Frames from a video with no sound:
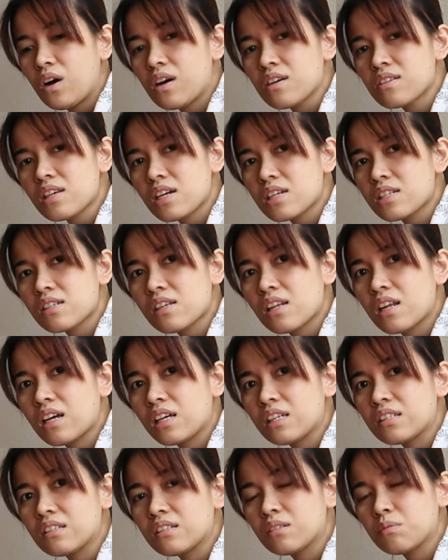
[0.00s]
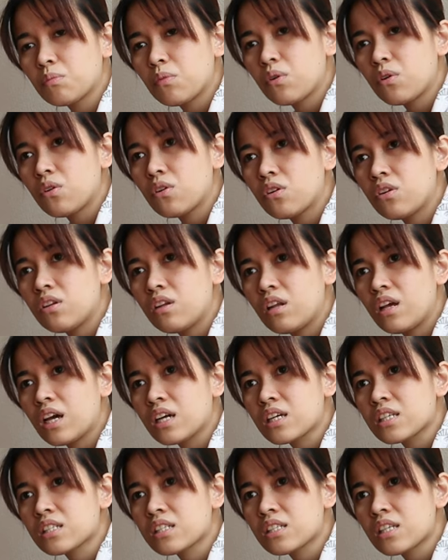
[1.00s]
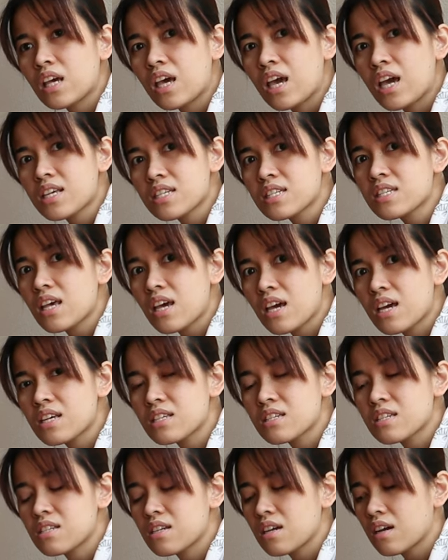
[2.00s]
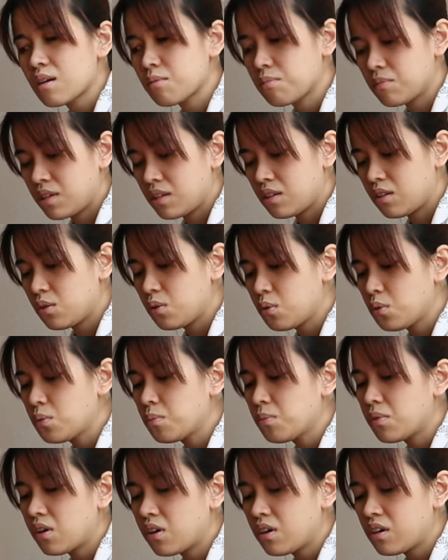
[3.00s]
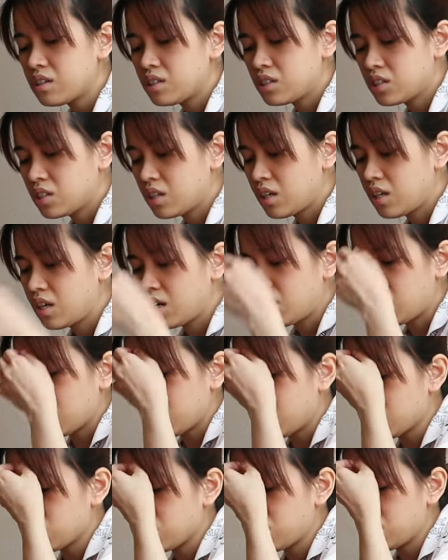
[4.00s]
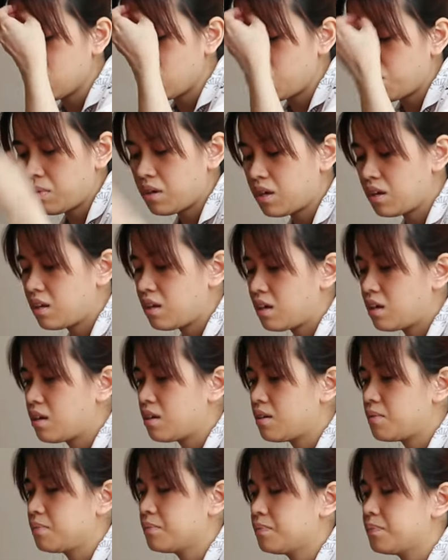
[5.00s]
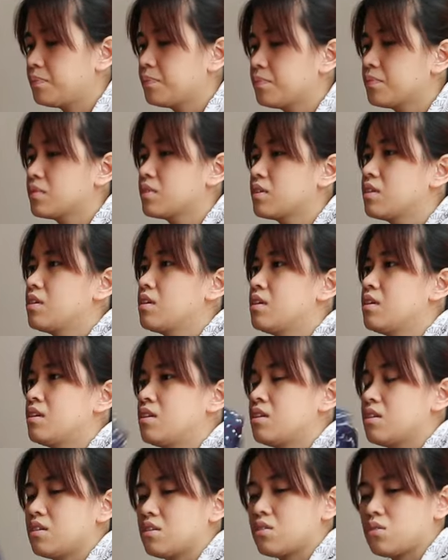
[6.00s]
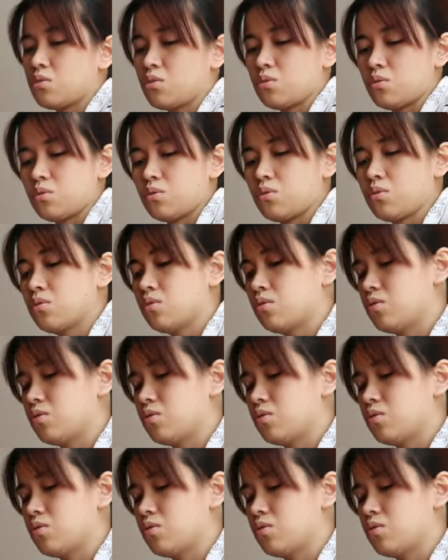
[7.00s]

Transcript: Ang size nila is small, X, SS, tsaka medium, large. Kasi hindi ko pa alam. Ito.